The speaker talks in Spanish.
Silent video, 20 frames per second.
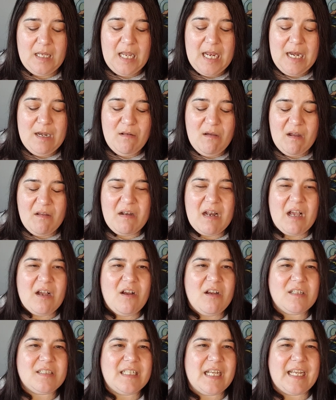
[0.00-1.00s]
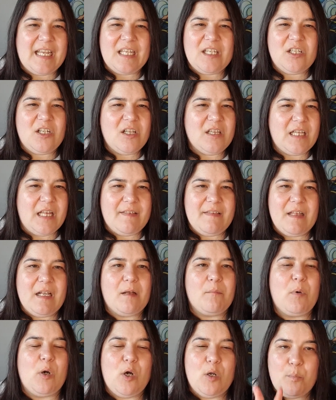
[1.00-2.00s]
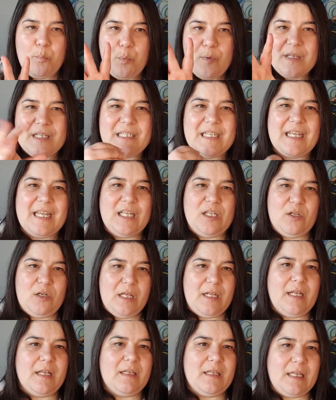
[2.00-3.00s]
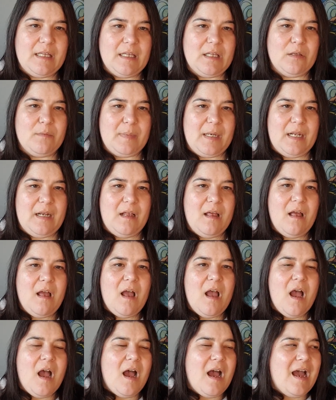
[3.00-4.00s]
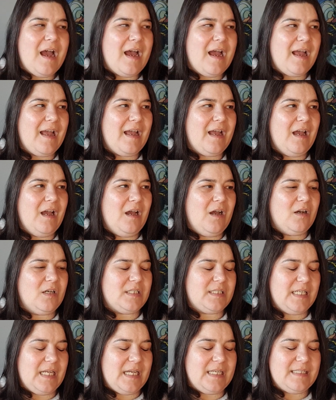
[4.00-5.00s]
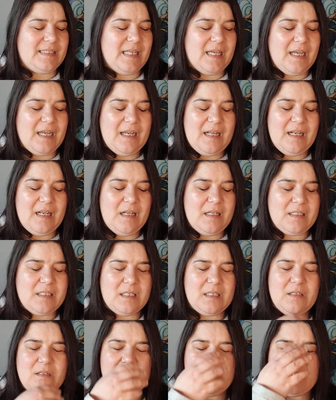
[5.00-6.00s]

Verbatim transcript: y luego hay una cosa que yo no he entendido. a lo mejor puede ser que yo lo haya entendido mal. O sea, está en el sitio